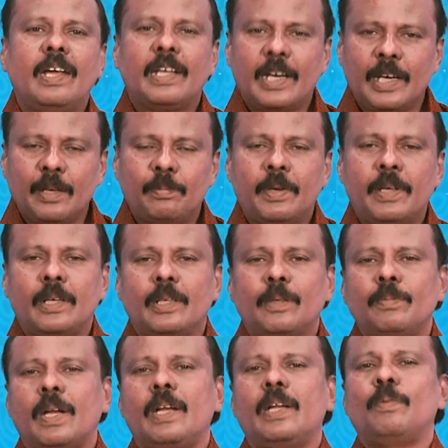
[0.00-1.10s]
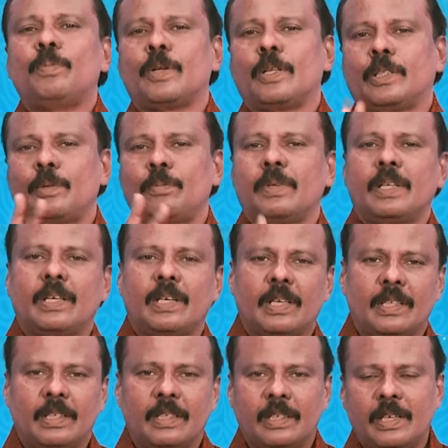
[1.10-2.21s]
இரண்டு பேருக்கும் நல்ல பொருத்தம்
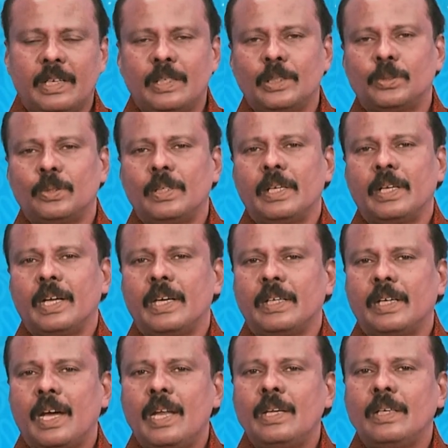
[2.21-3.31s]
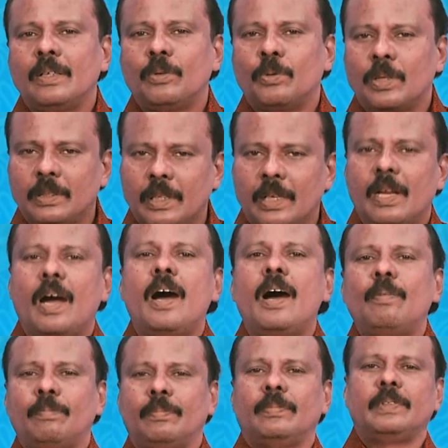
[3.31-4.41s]
இருக்கிறது என்று சொல்லி கேட்டால் ஒருத்தர்
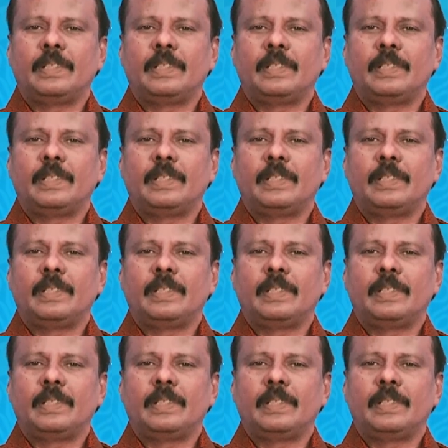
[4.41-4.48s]
ஆம்